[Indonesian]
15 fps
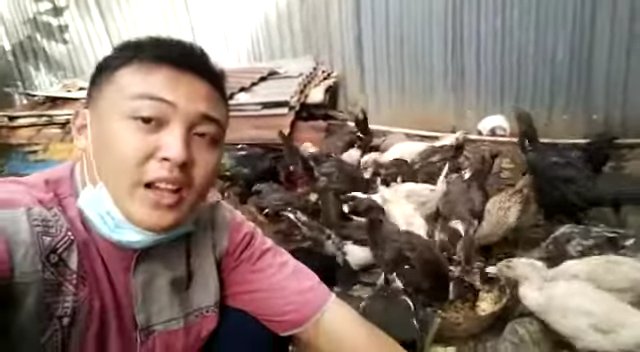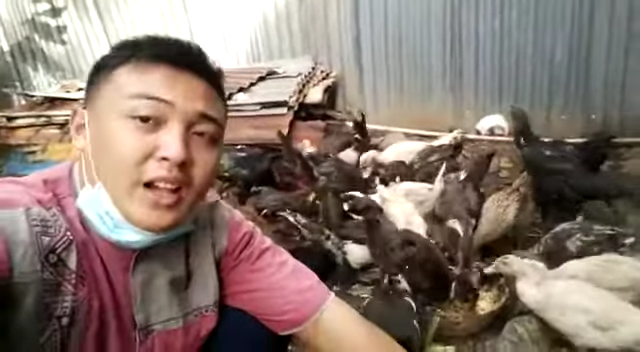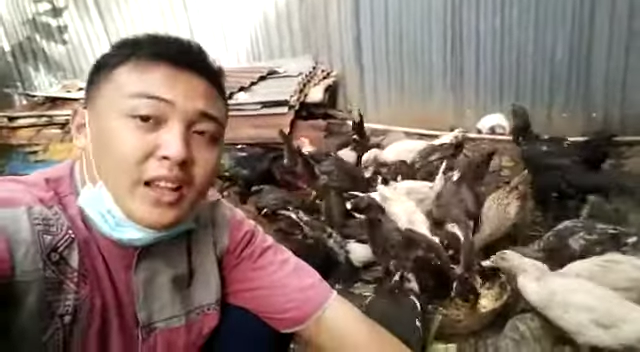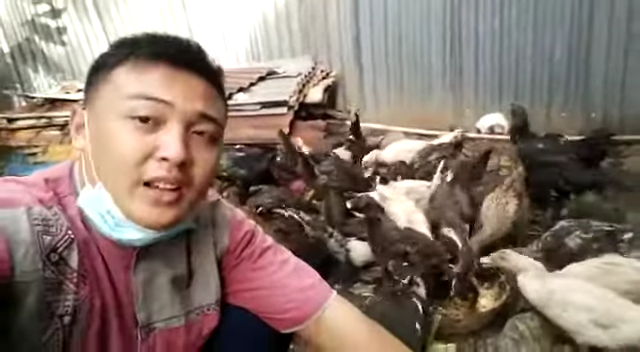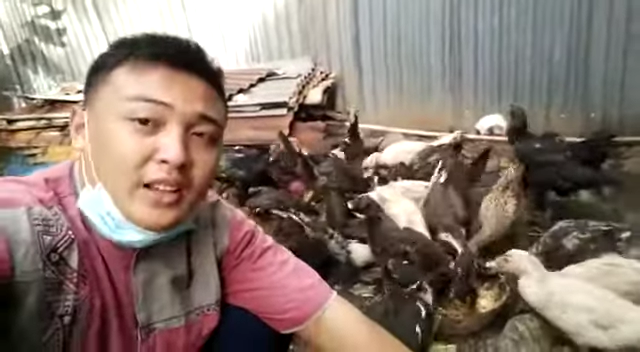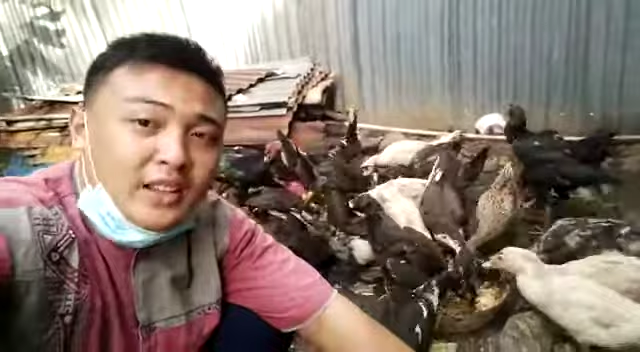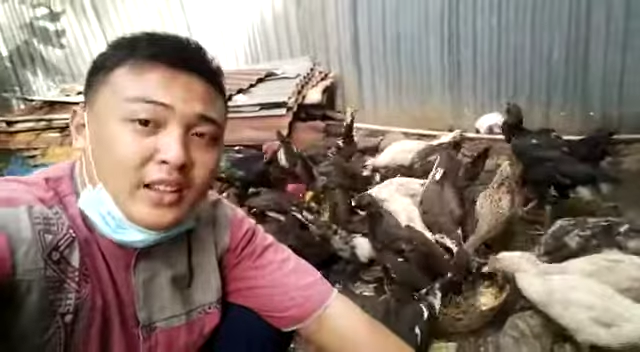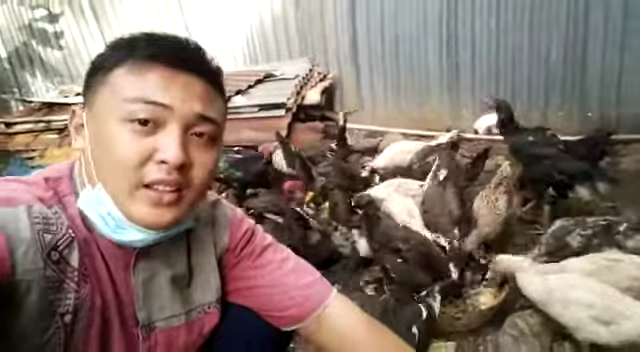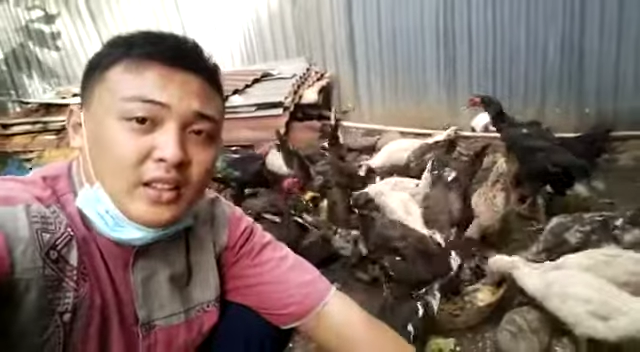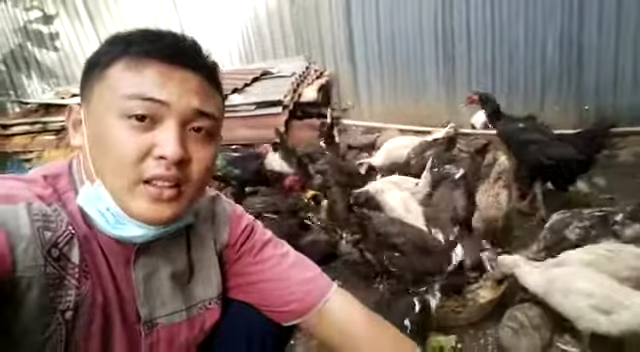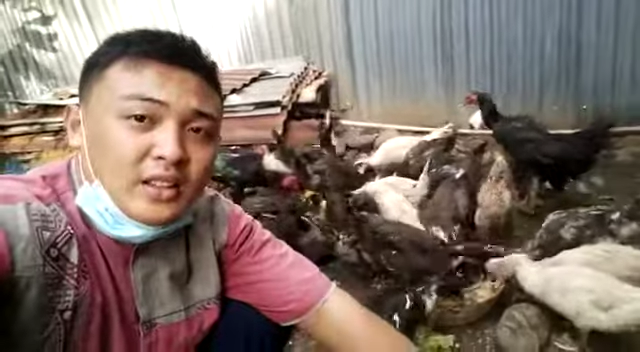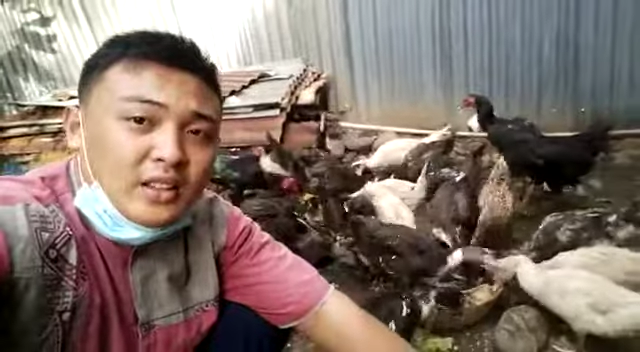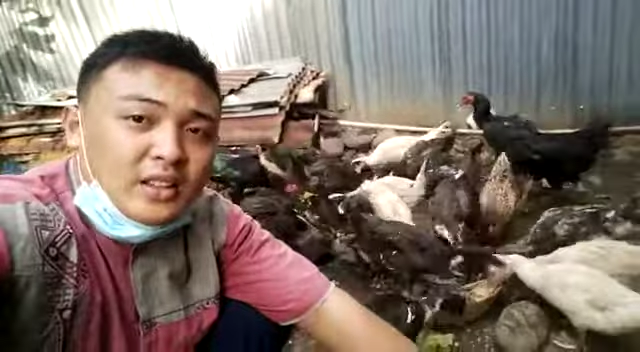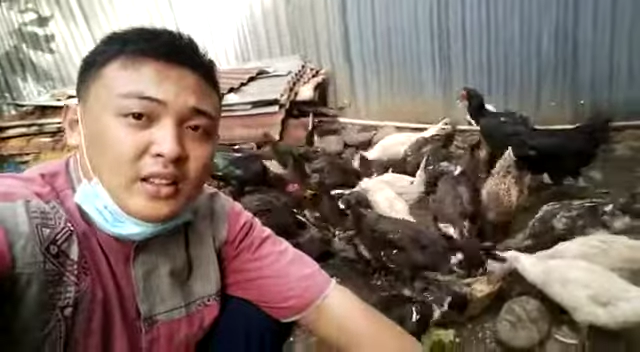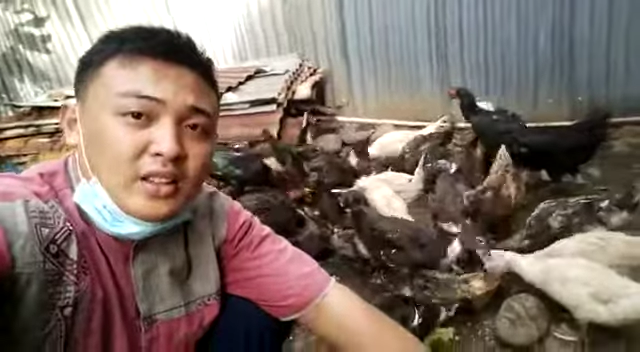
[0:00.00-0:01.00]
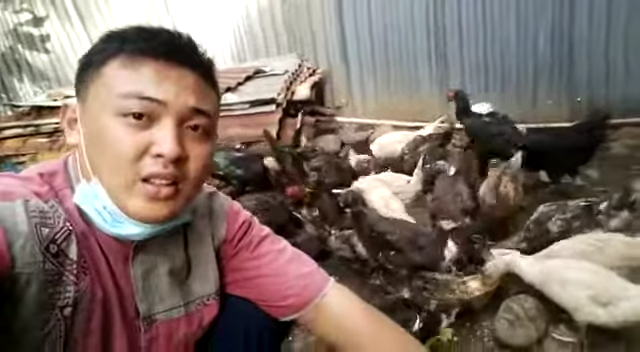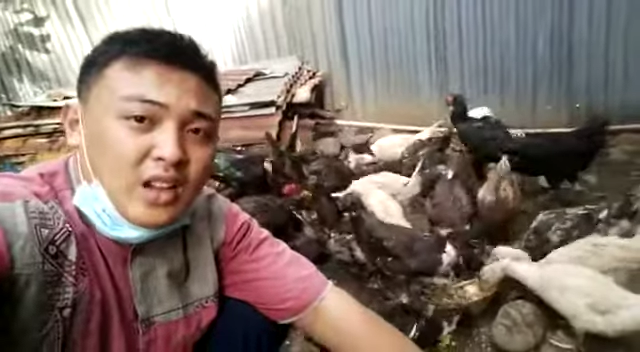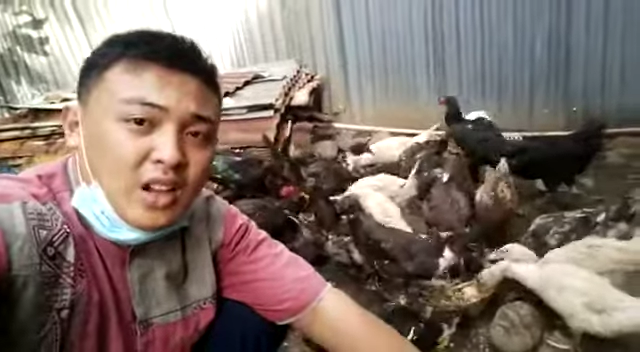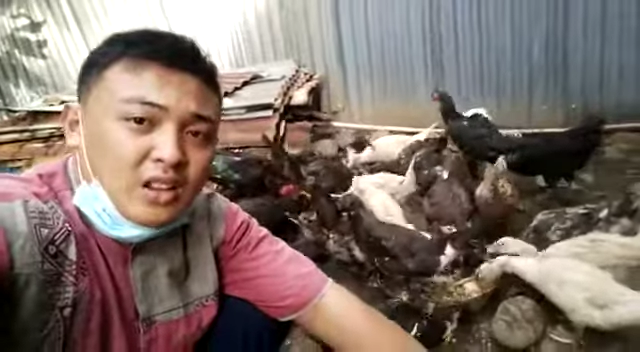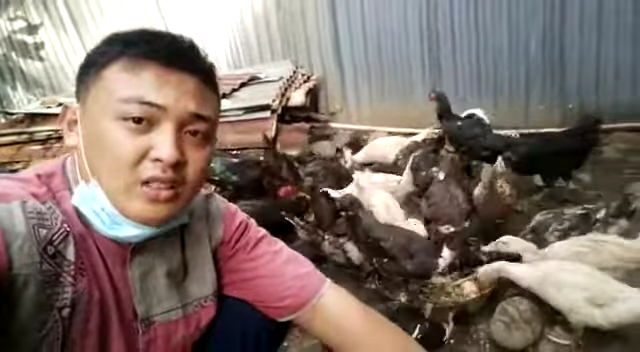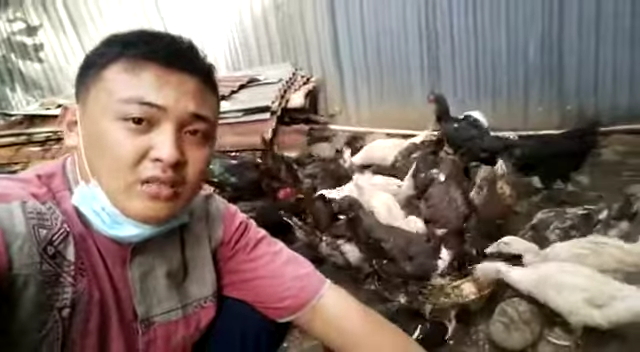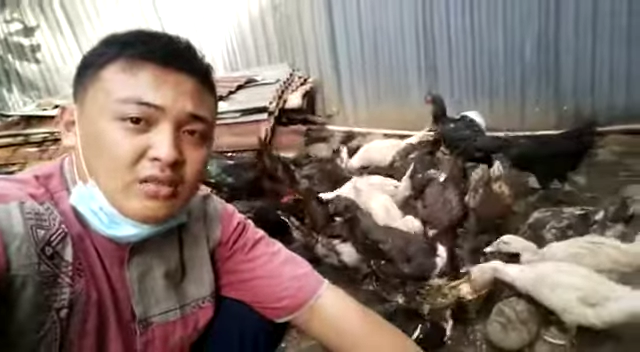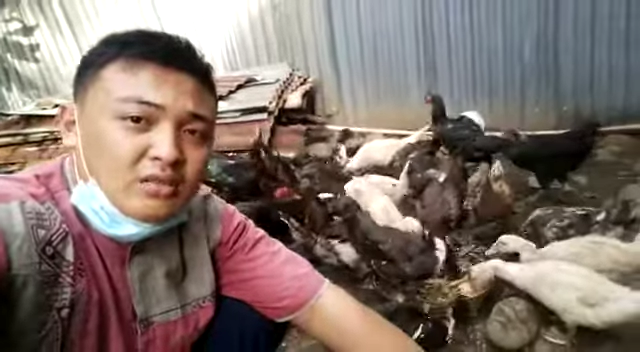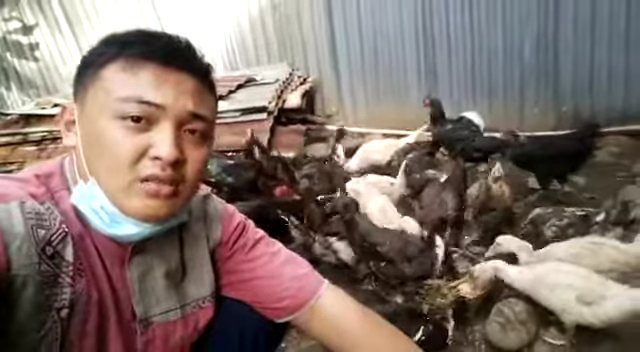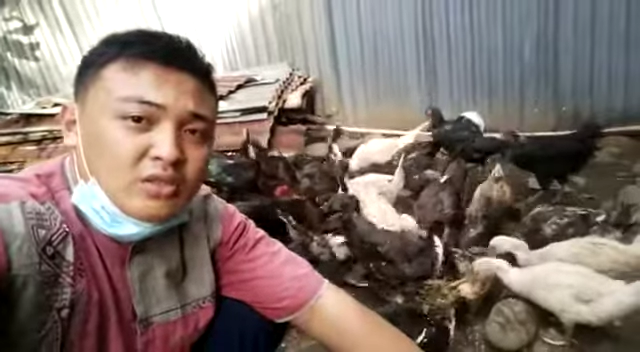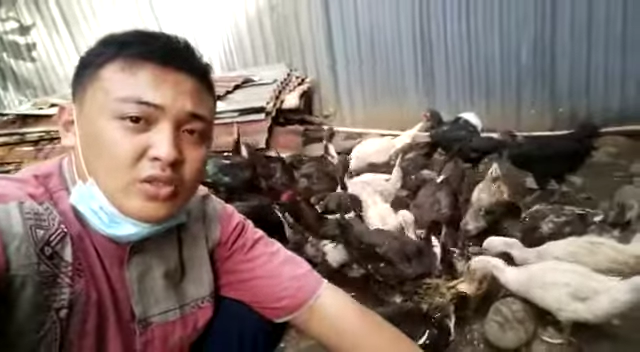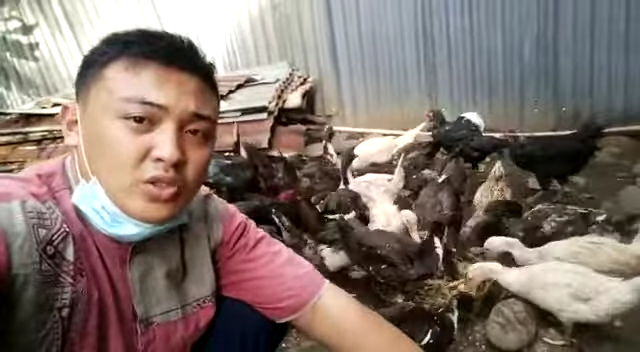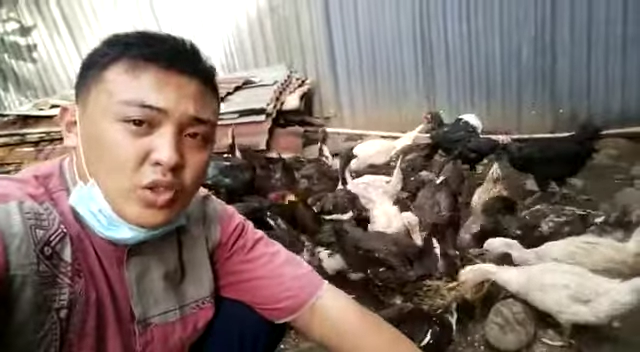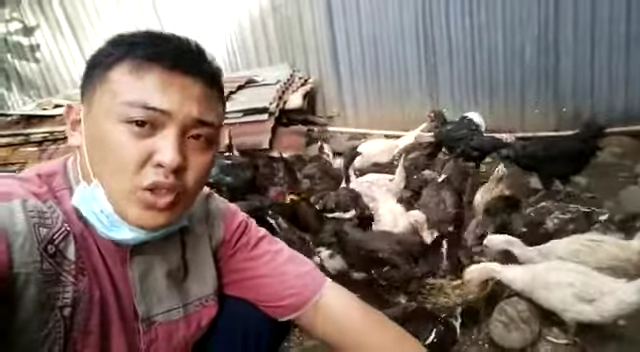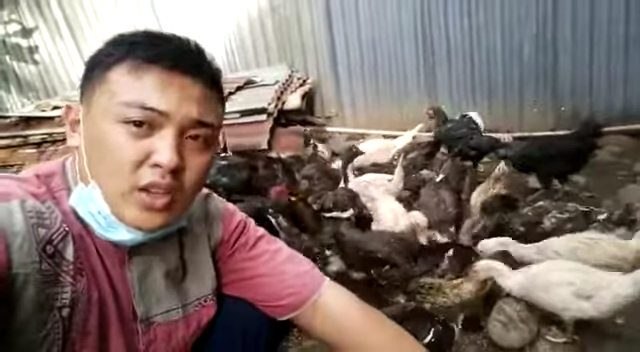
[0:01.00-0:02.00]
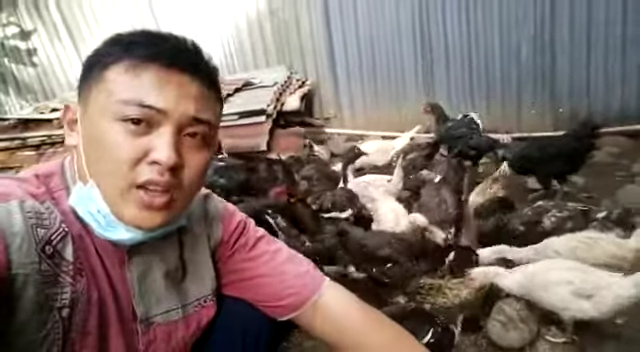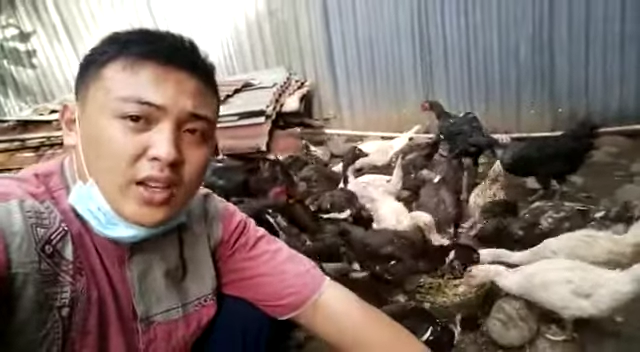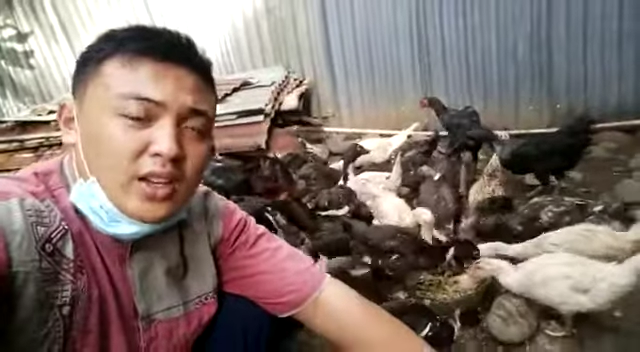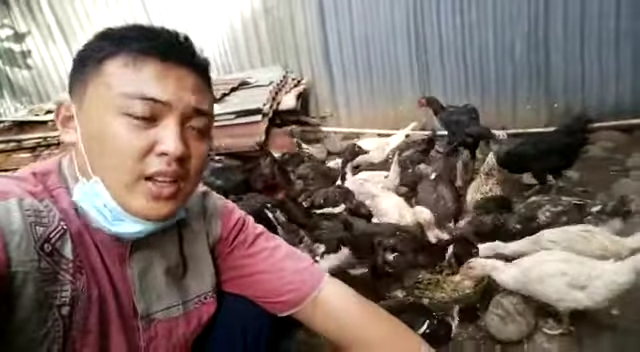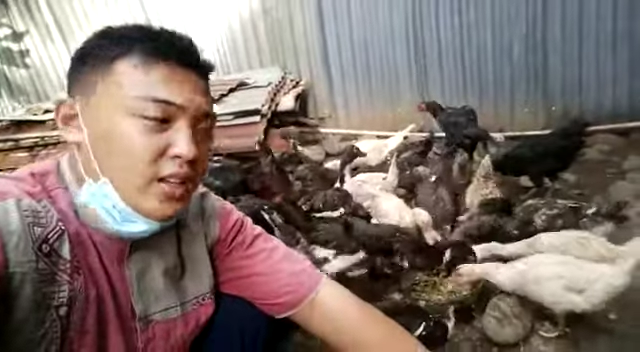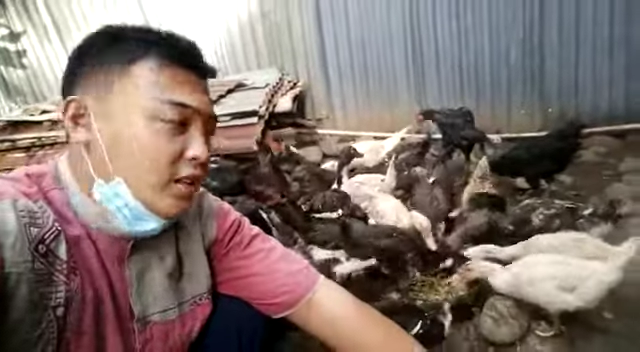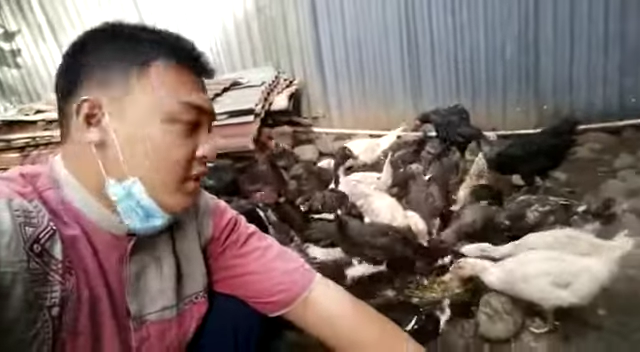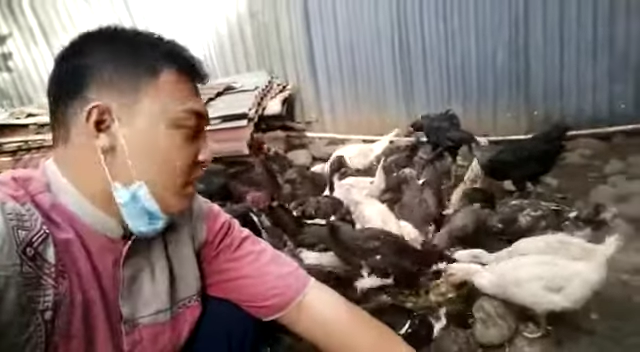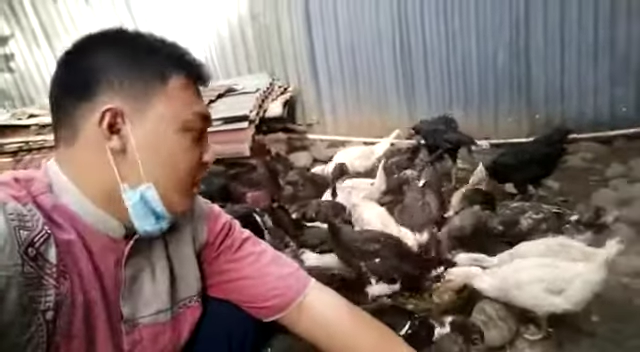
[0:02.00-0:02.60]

hari dan sore hari